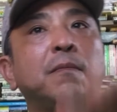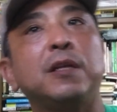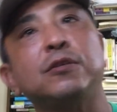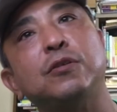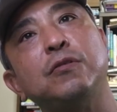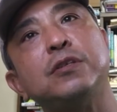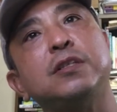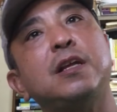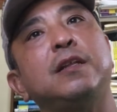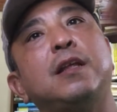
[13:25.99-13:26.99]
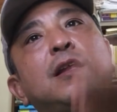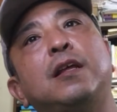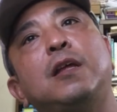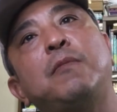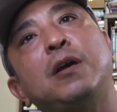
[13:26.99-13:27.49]
まずその時点で
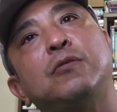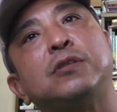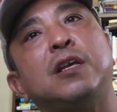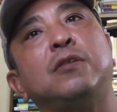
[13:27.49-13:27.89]
7万5000